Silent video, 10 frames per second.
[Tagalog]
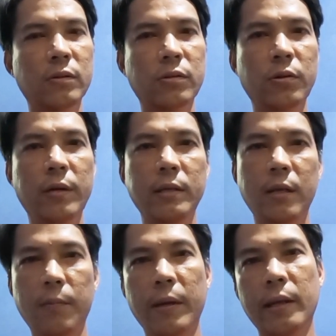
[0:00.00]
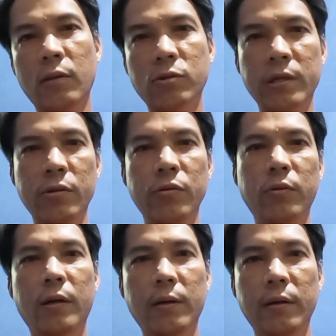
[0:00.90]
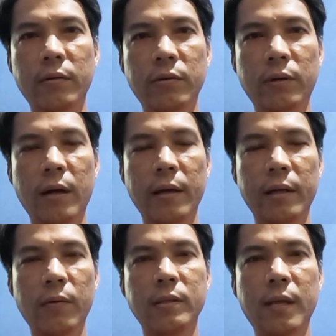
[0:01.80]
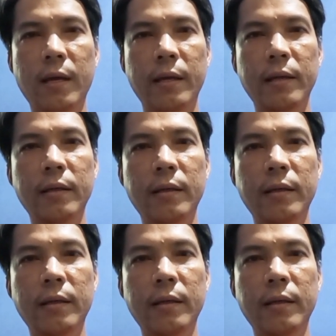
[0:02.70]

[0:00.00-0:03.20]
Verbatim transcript: So yun guys, uh, pakikita ko sa inyo yung, ano, yung aking ginawa sa aking